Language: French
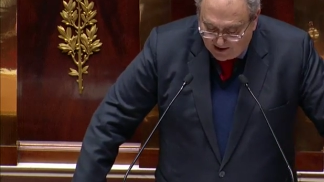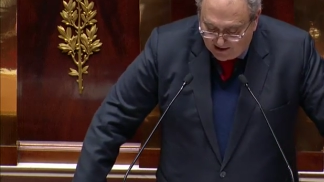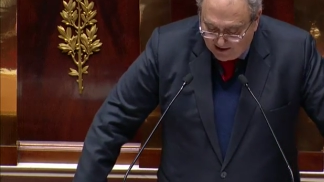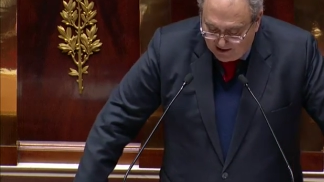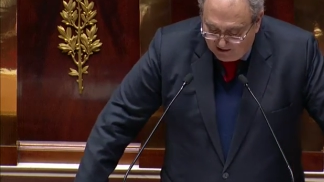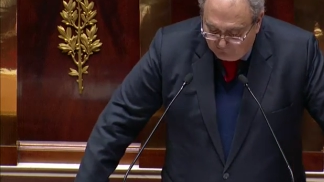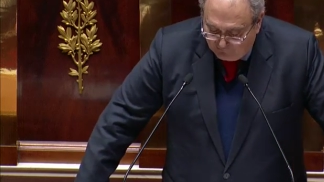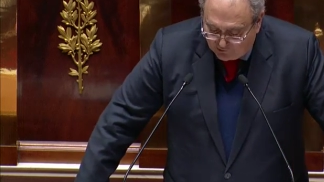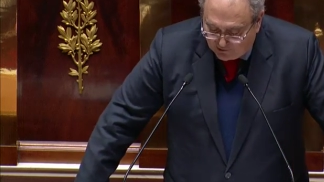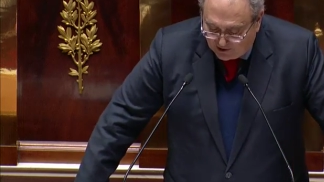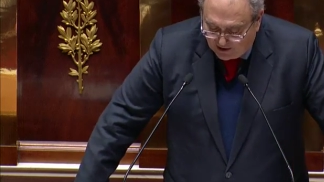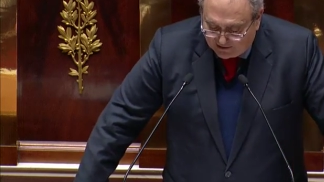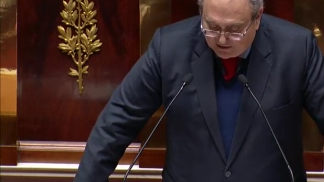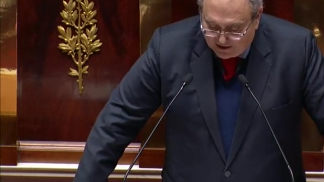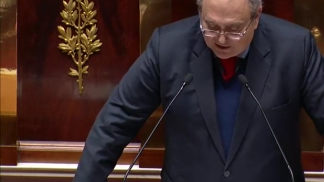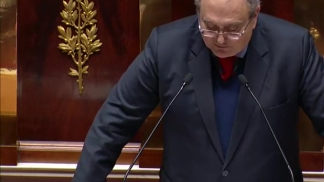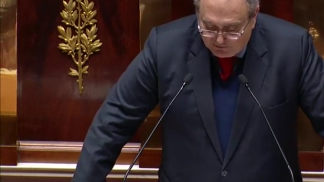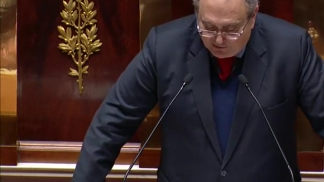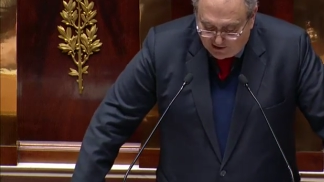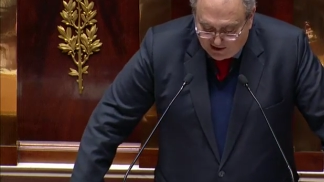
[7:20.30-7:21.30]
Baillet, votre
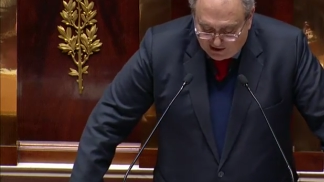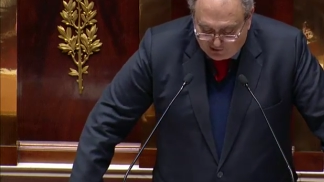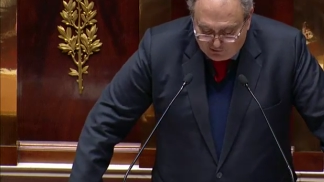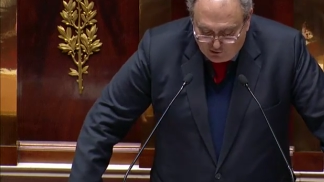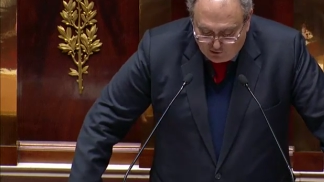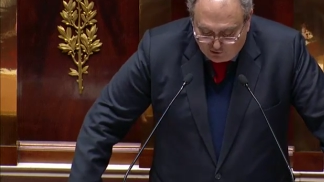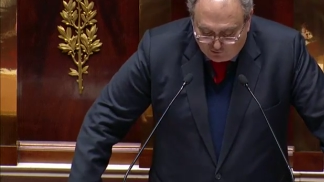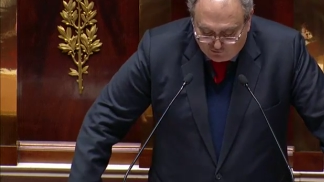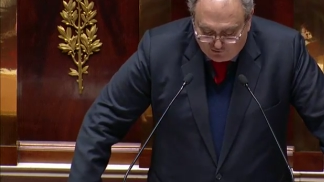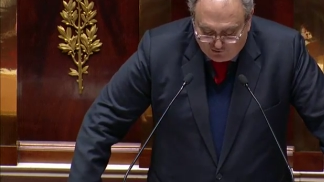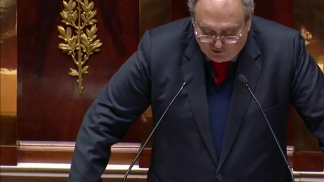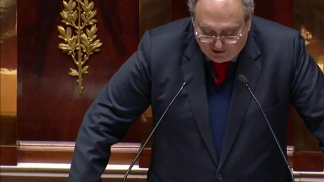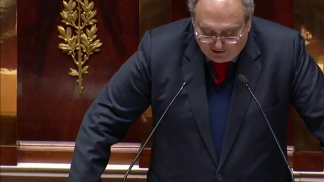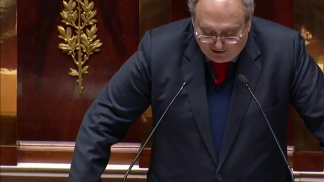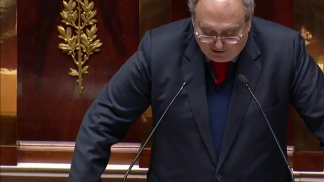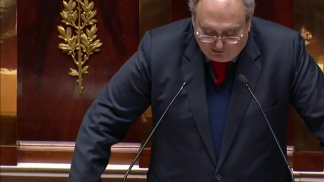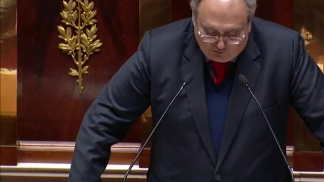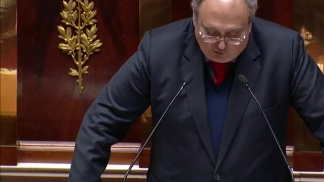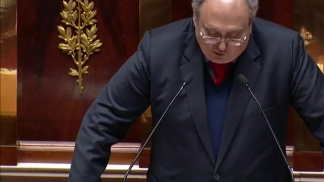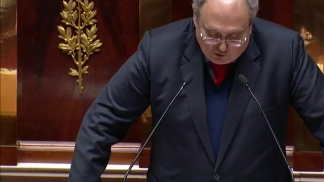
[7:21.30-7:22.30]
attachement à la Corse est
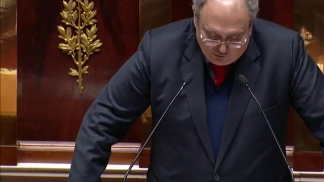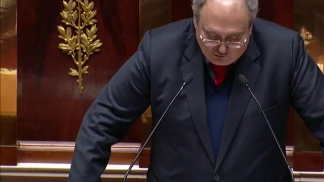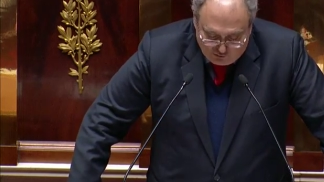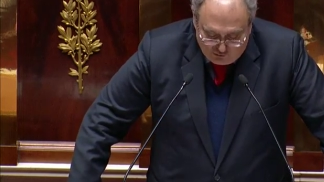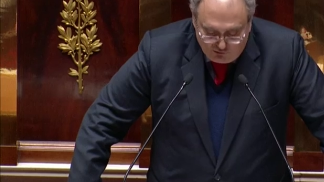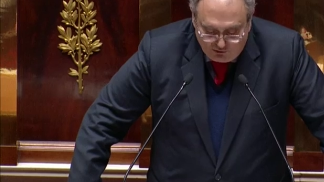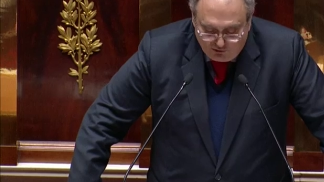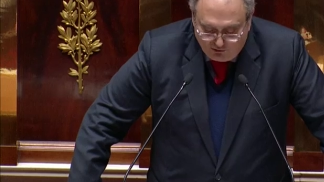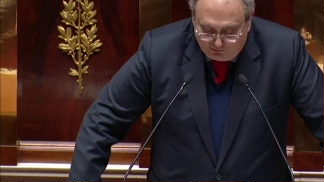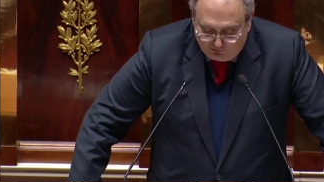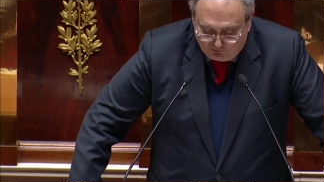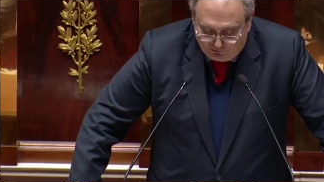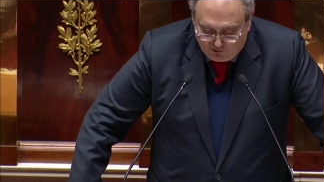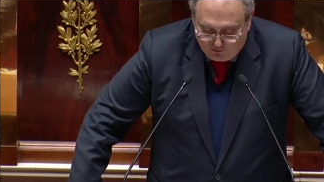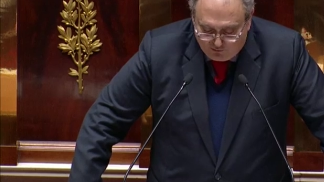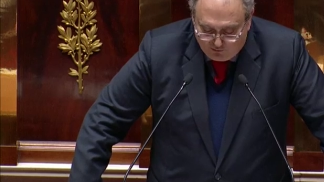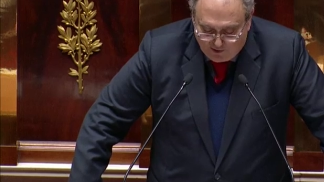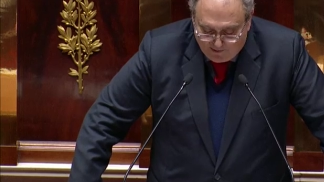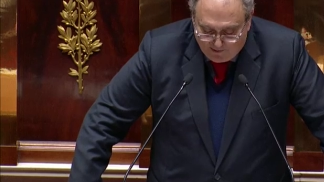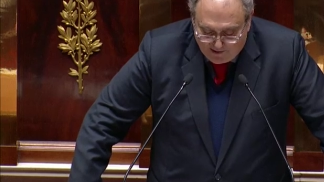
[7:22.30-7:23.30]
connu,
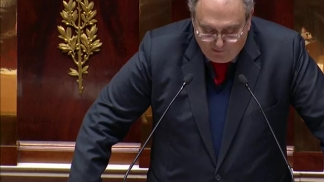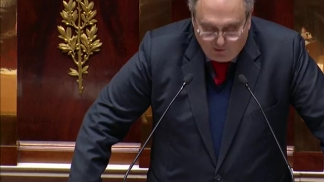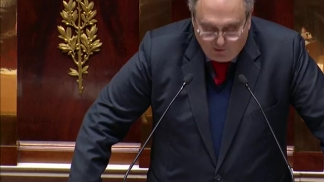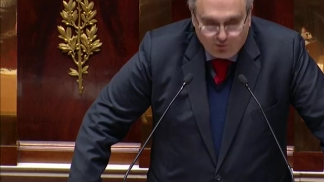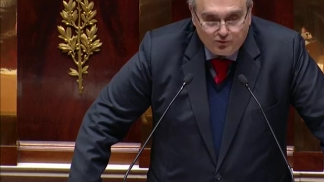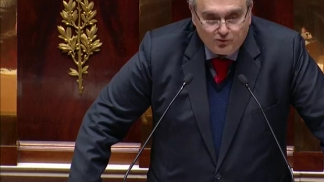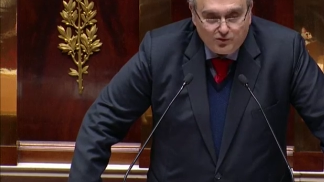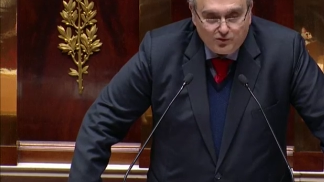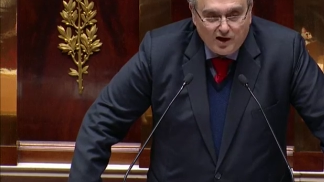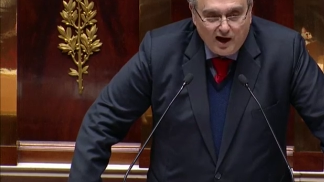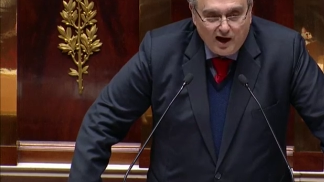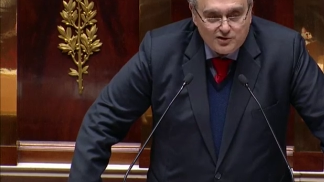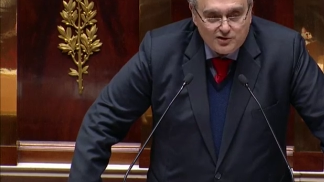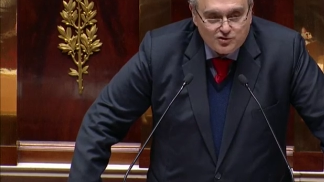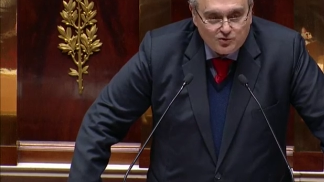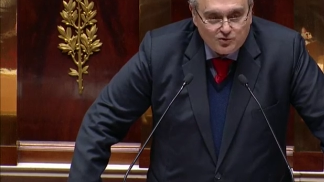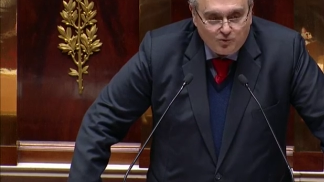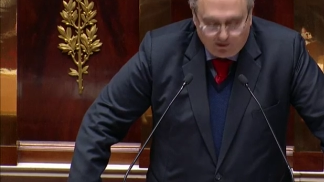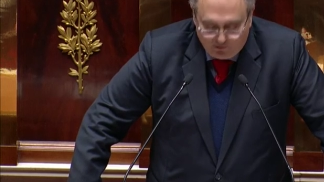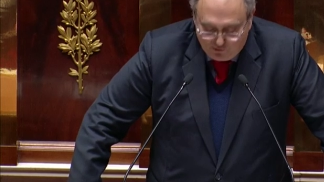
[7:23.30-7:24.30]
de moi-même en tout cas, et
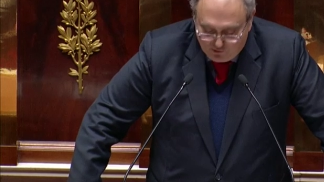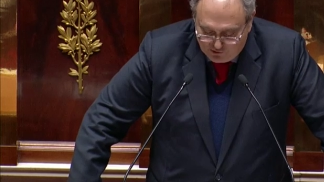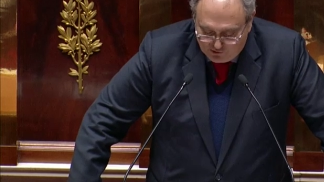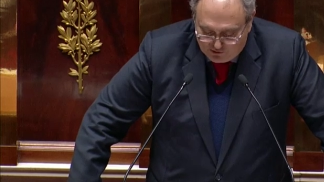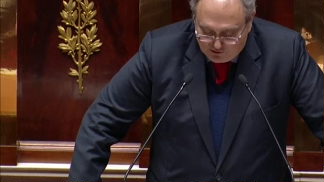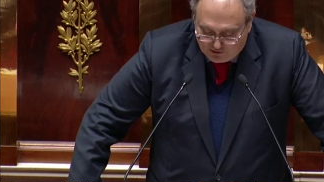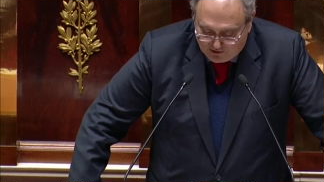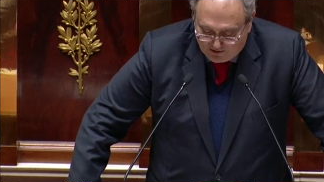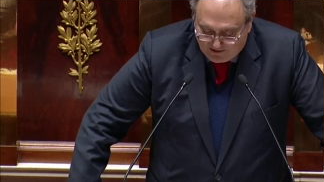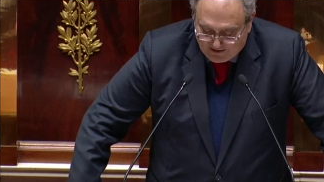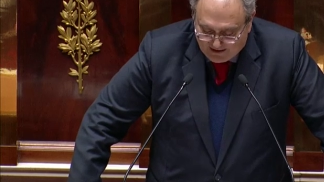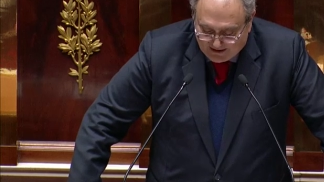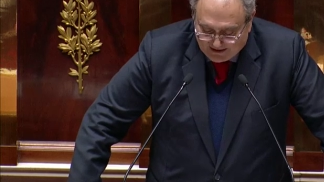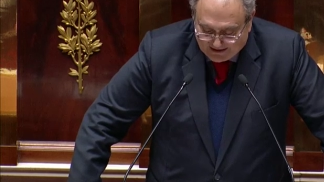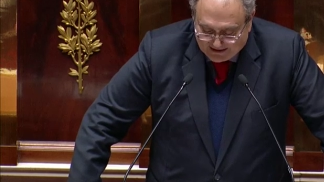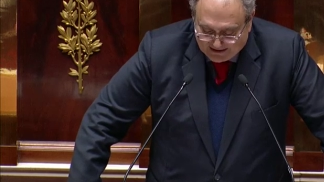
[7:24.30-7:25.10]
je crois d'autres,